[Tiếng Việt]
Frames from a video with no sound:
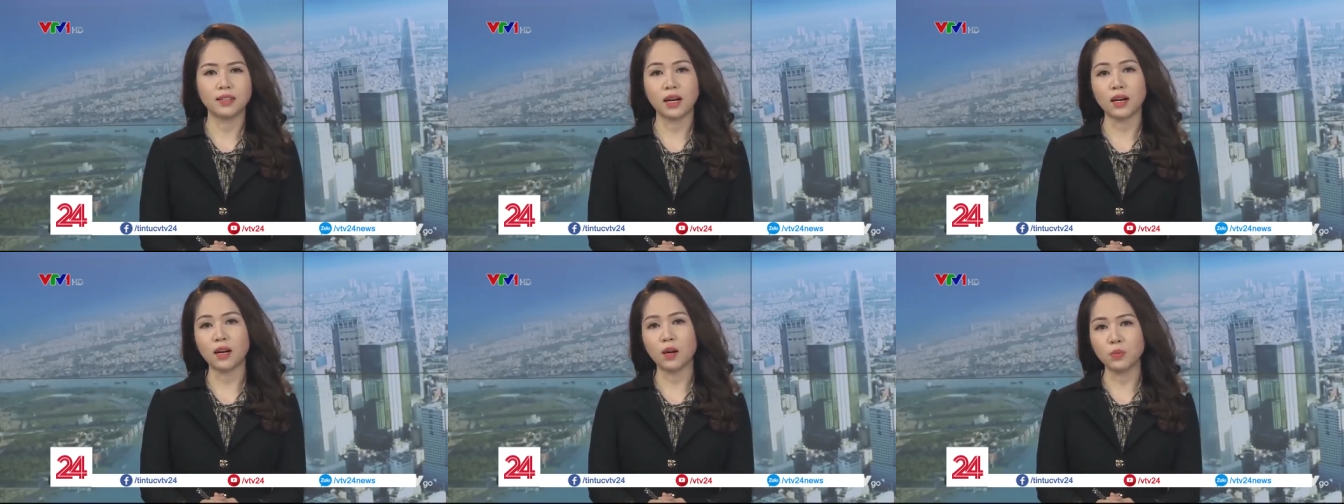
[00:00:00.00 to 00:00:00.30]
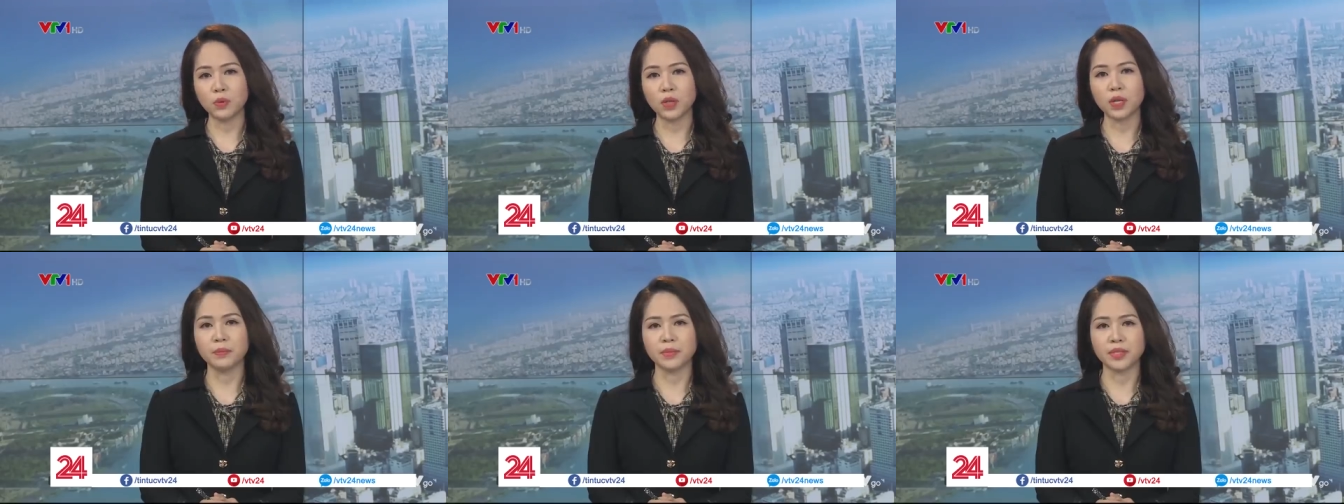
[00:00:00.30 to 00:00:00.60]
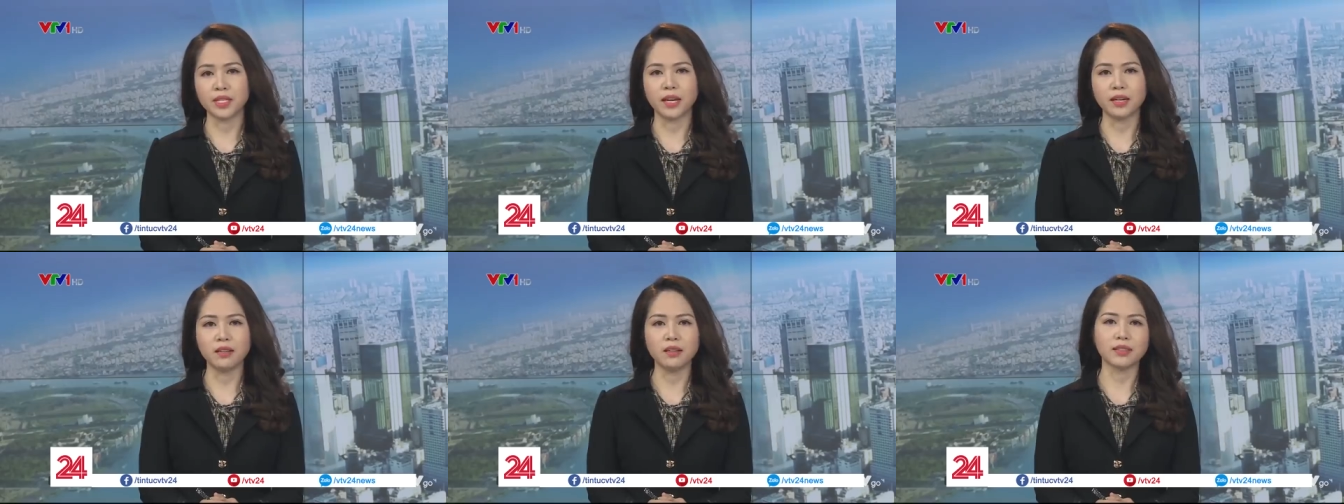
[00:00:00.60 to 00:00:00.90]
đã không
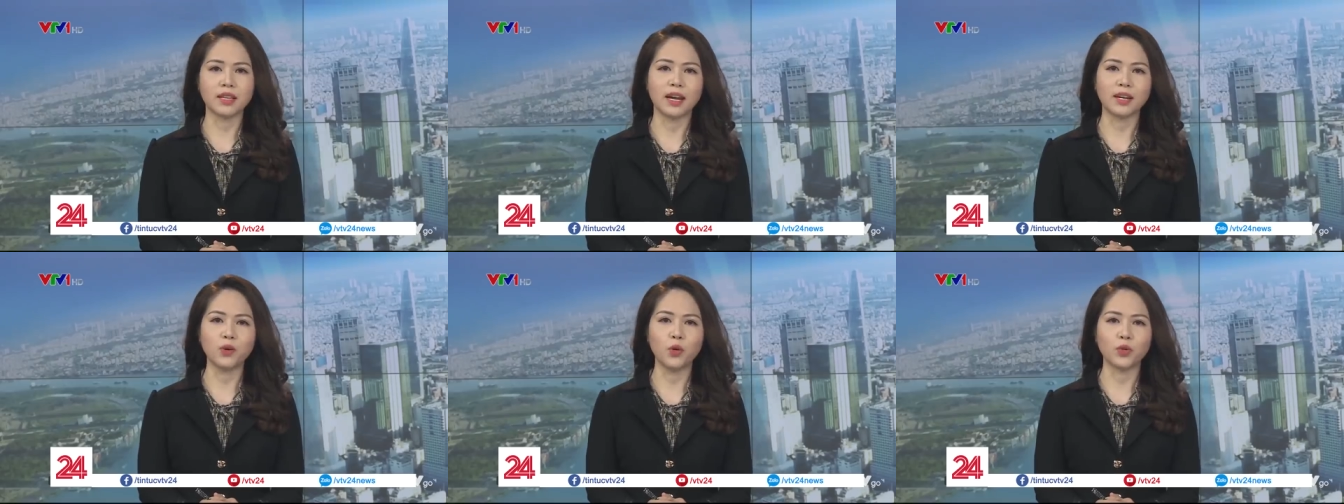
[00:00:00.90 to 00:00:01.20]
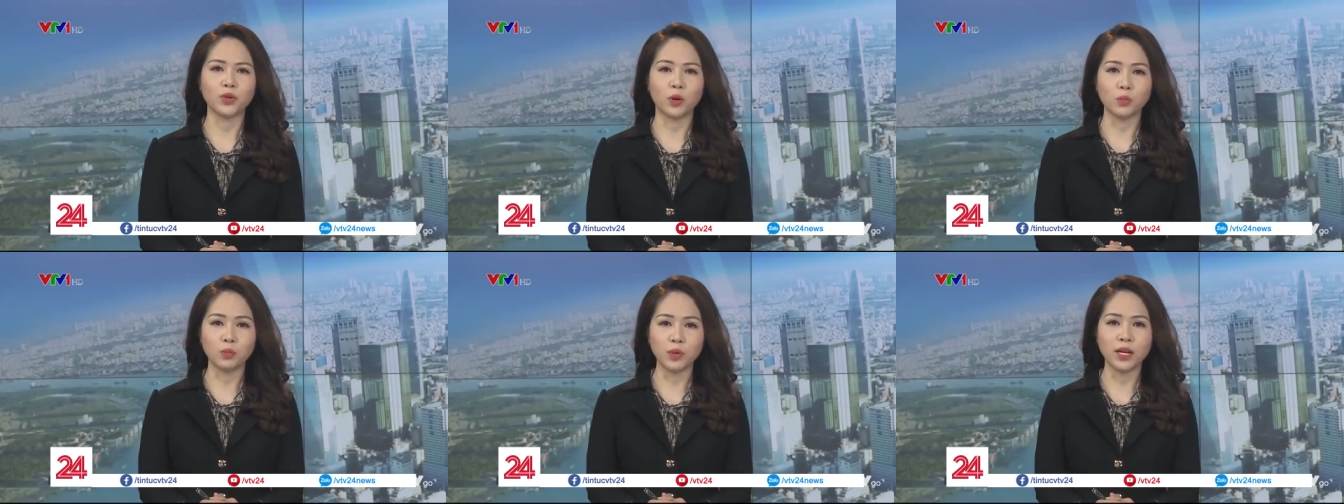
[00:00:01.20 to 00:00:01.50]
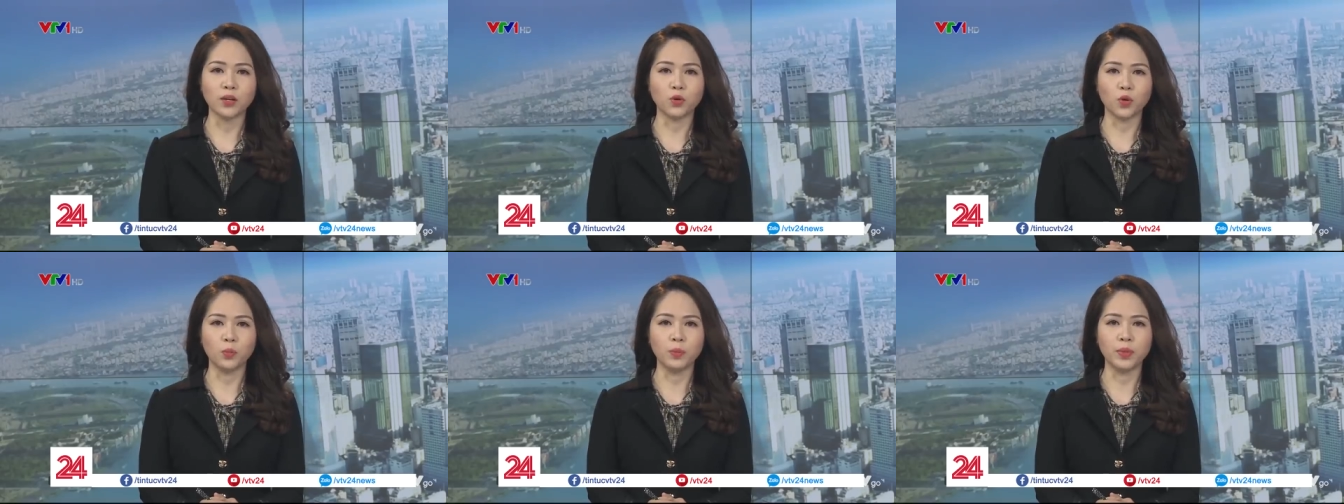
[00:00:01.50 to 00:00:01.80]
kiềm chế được thái độ nóng
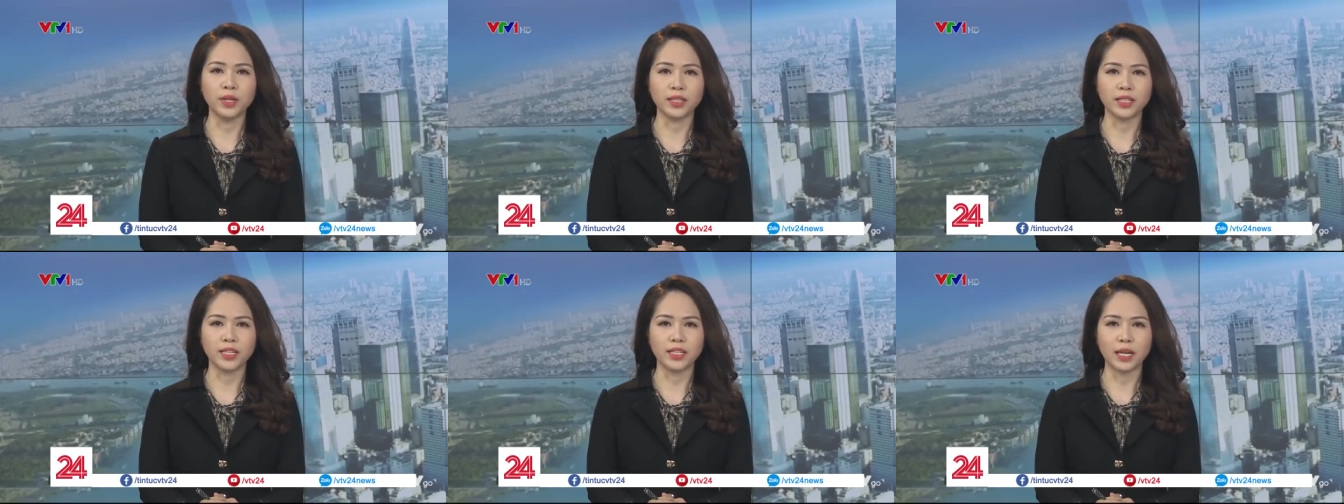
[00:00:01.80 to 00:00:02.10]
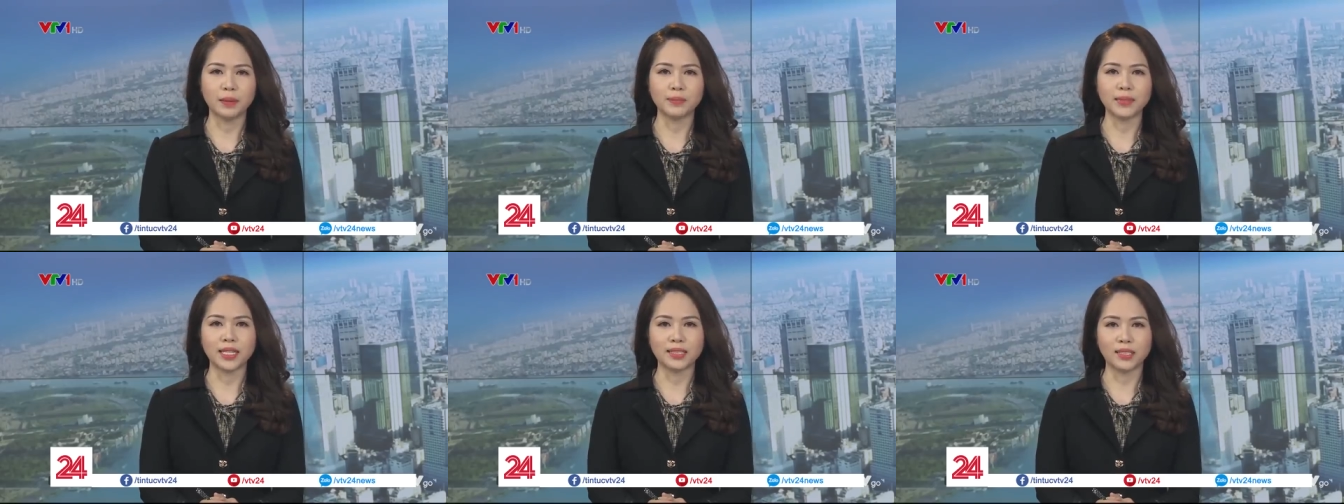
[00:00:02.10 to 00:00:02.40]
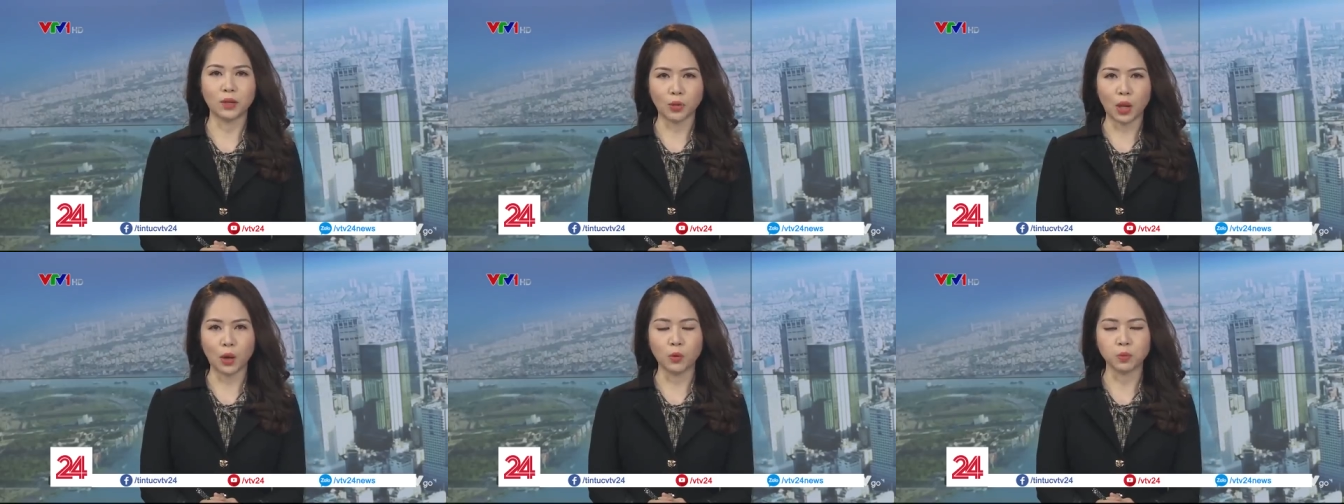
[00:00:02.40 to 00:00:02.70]
nảy của mình khi tham
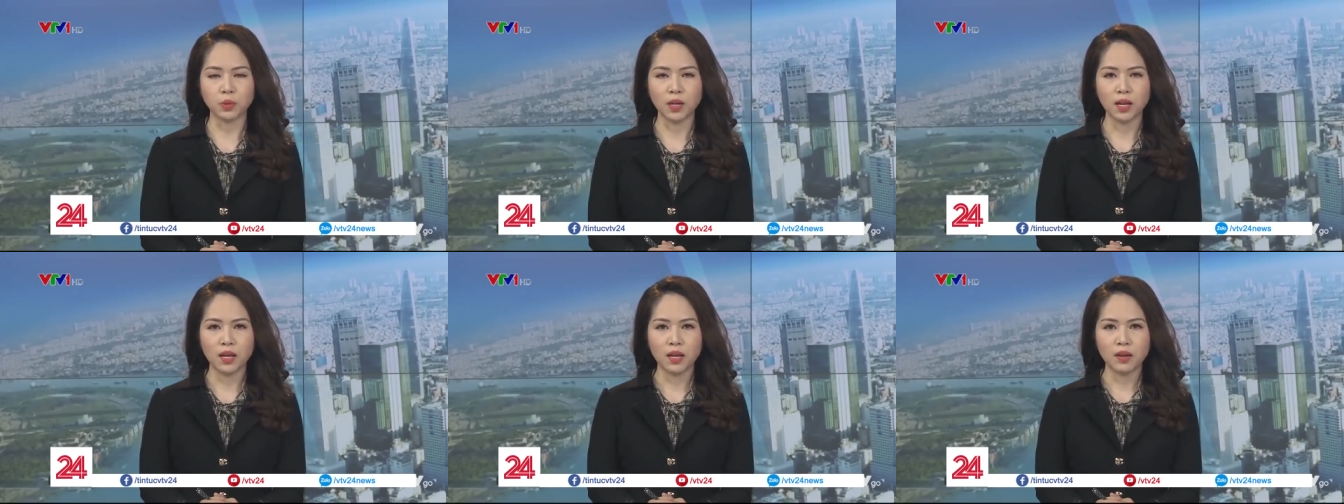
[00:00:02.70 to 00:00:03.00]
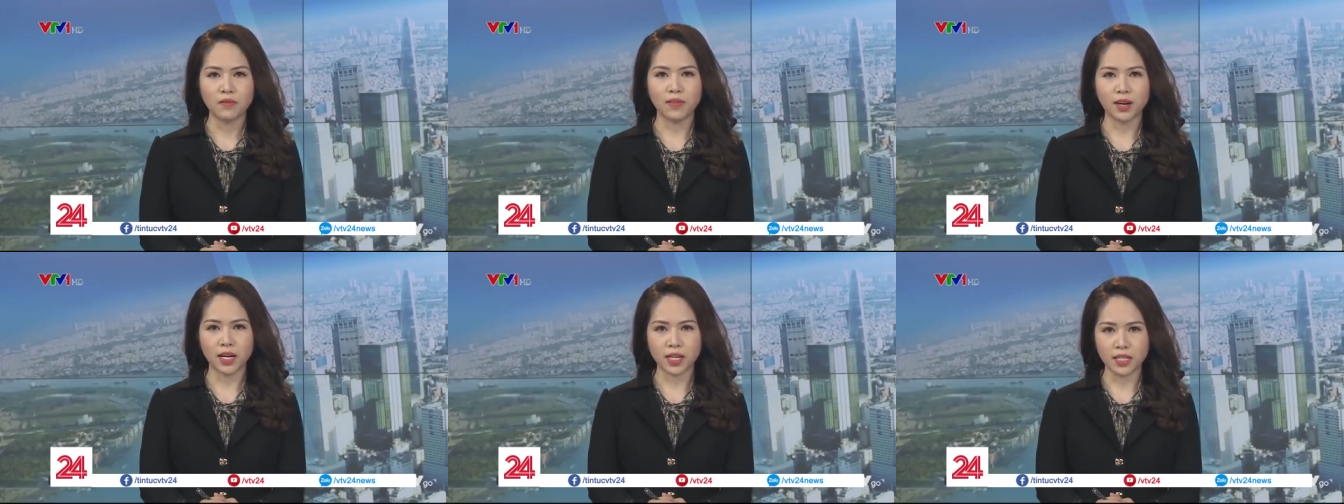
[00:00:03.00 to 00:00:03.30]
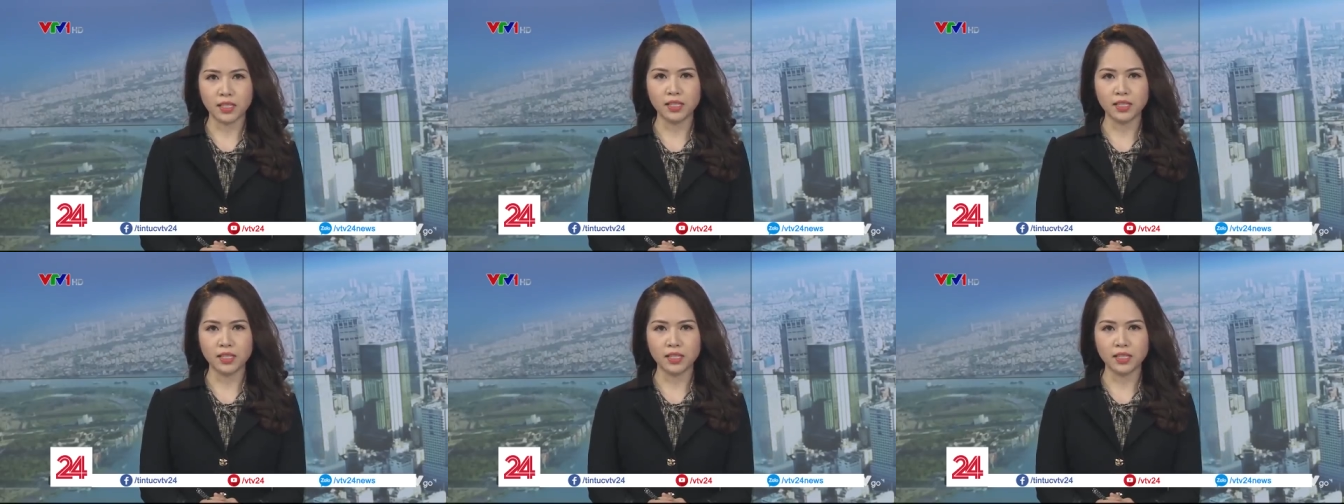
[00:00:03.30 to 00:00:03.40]
gia giao thông và